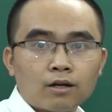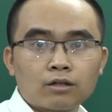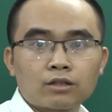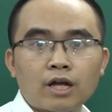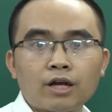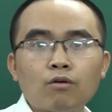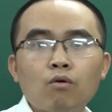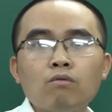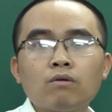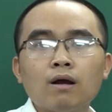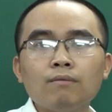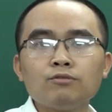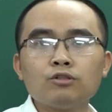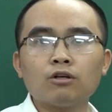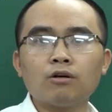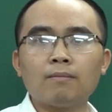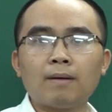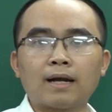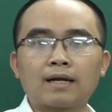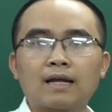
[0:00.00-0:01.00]
Thầy cung cấp cho
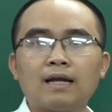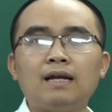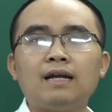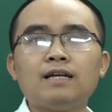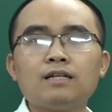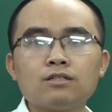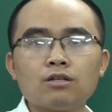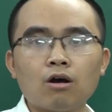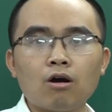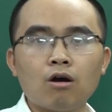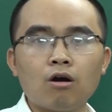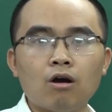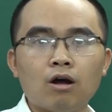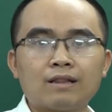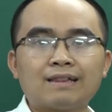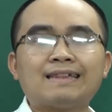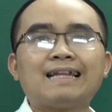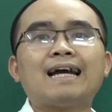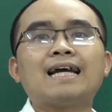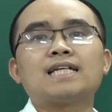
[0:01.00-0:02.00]
các bạn cái lý do
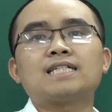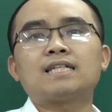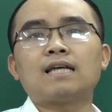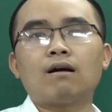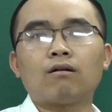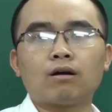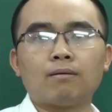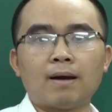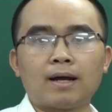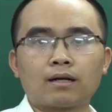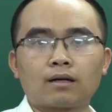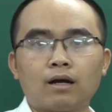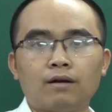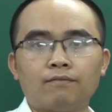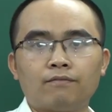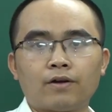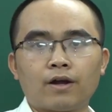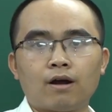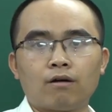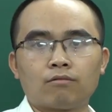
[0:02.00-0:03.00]
tại sao các bạn
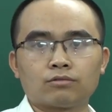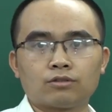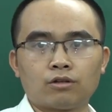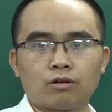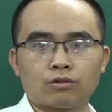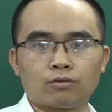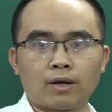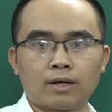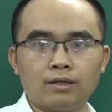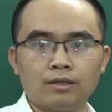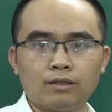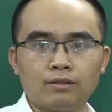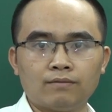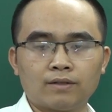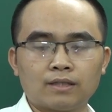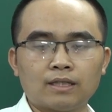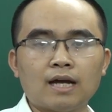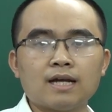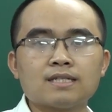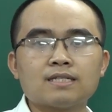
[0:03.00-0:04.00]
cần phải học giỏi toán hơn, và
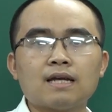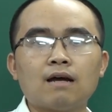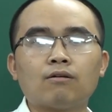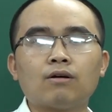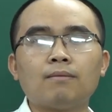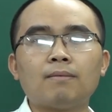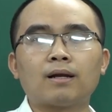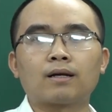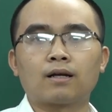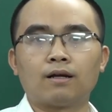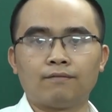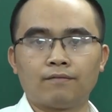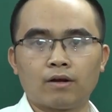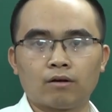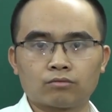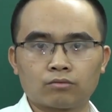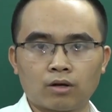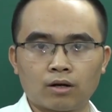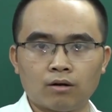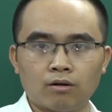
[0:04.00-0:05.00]
tại sao các bạn cần phải
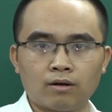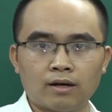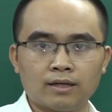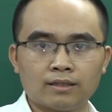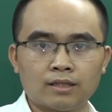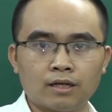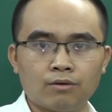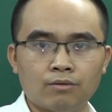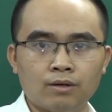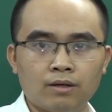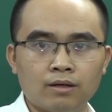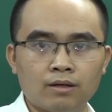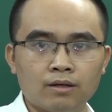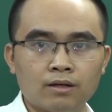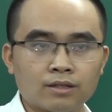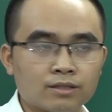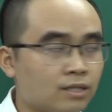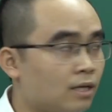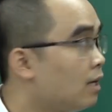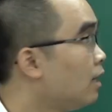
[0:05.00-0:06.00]
học toán online thầy Huy.
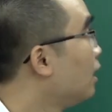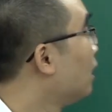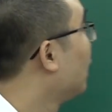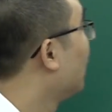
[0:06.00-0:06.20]
Được chưa?